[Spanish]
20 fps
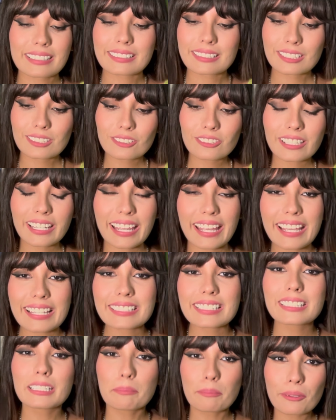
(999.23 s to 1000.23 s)
Siento que
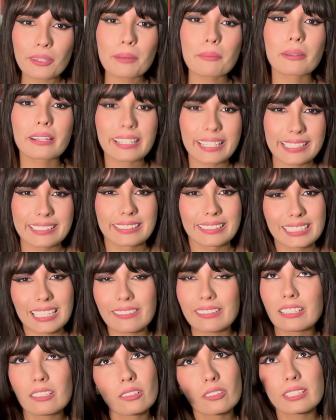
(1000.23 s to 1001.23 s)
ese tipo de crisis,
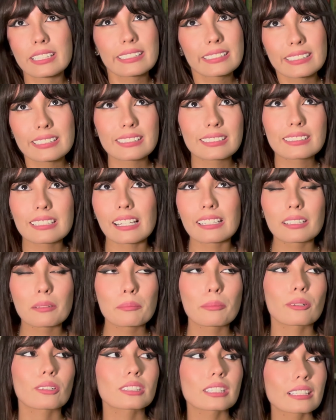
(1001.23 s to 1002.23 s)
¿saben? No crisis tan
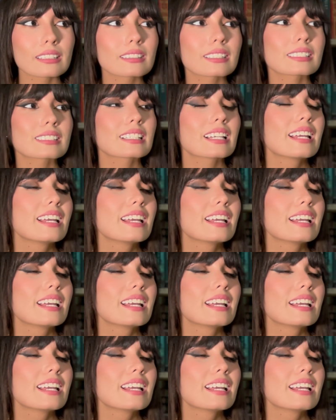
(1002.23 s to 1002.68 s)
importantes